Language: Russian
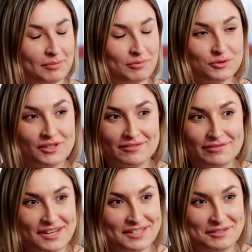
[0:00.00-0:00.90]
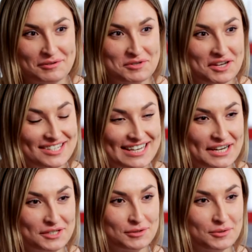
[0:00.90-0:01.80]
поводу конференции вообще
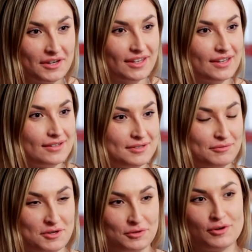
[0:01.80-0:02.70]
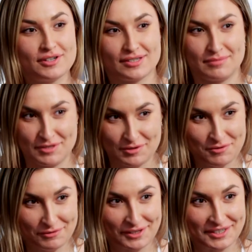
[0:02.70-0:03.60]
отдельная история. Я сегодня только с командировки,